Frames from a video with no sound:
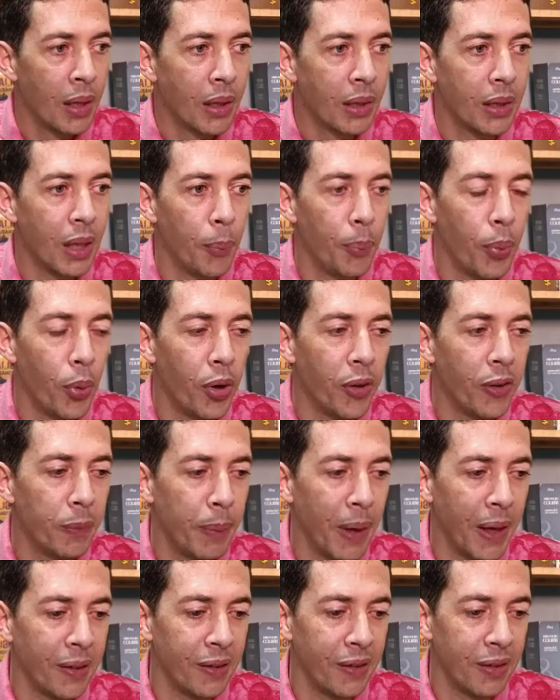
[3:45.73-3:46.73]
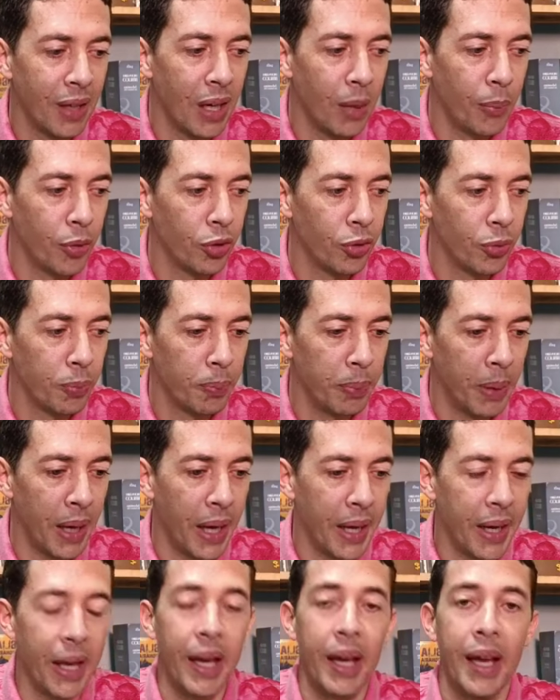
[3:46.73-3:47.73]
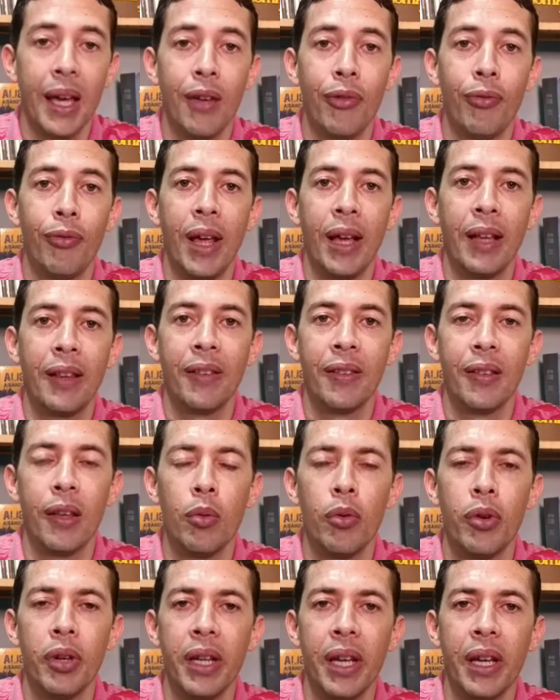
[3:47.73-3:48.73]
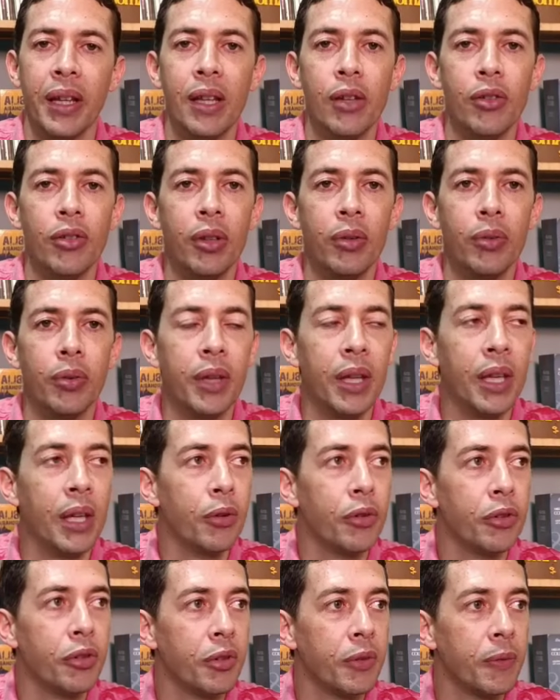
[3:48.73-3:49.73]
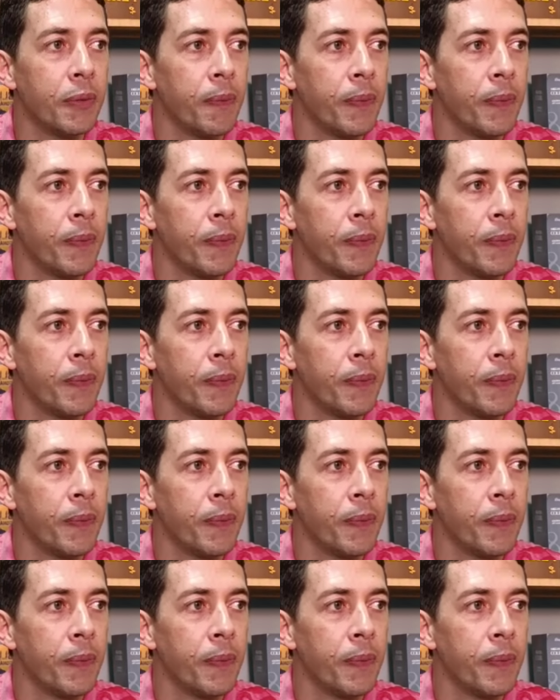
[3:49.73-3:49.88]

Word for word: Depois passamos para a reflexão, orei a Deus, eu digo, Deus,